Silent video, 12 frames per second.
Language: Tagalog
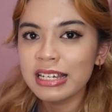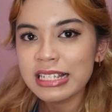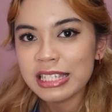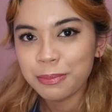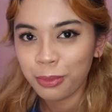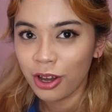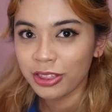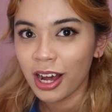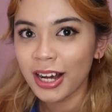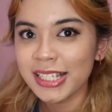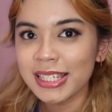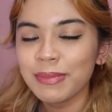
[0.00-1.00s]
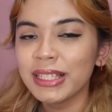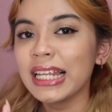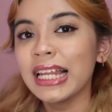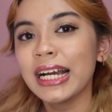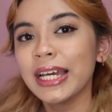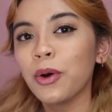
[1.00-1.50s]
these products,
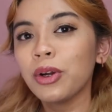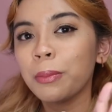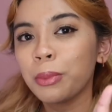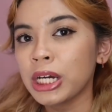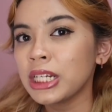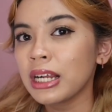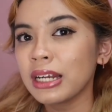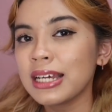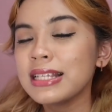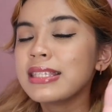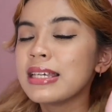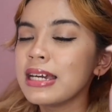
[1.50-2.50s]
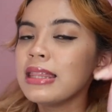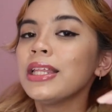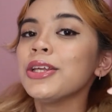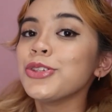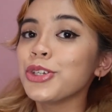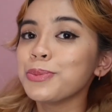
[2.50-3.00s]
maglalagay ako ng product links in
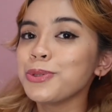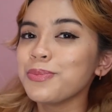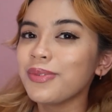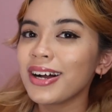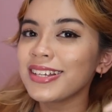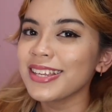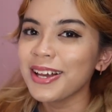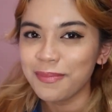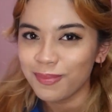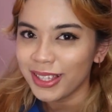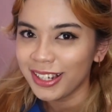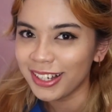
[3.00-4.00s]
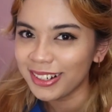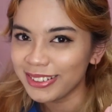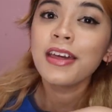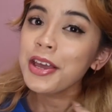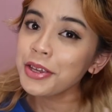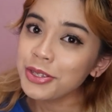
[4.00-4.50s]
the description box below.
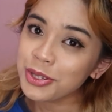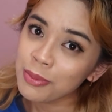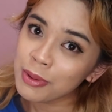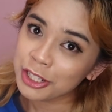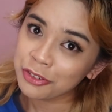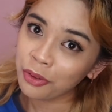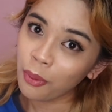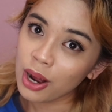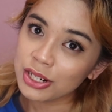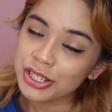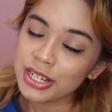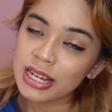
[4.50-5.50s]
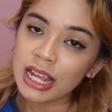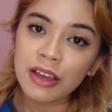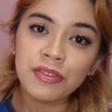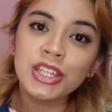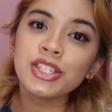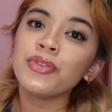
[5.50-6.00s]
Thank you so much for watching.
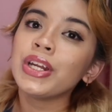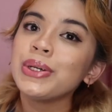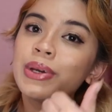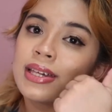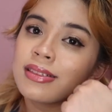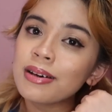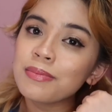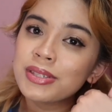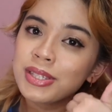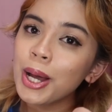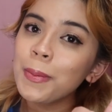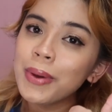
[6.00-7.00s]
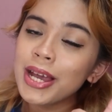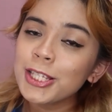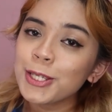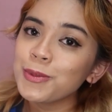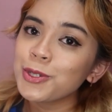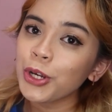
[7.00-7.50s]
Give this video a thumbs up and
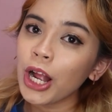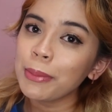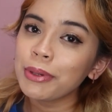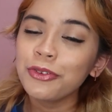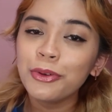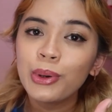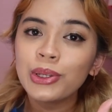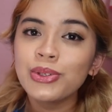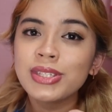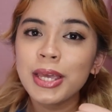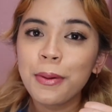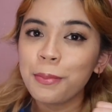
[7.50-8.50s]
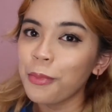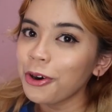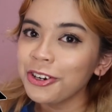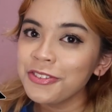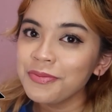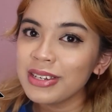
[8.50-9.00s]
subscribe if you want to see
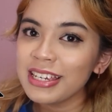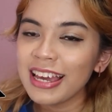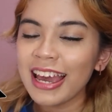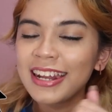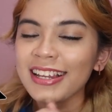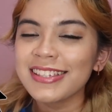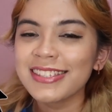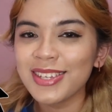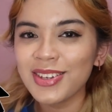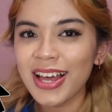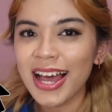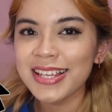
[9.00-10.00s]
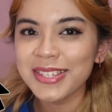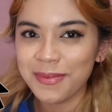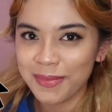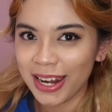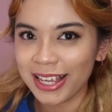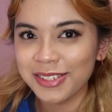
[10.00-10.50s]
more of me. And I'll see you guys on
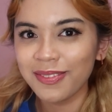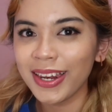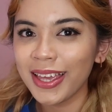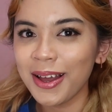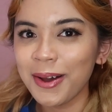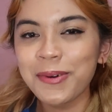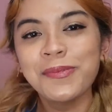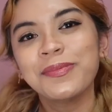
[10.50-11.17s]
the next video.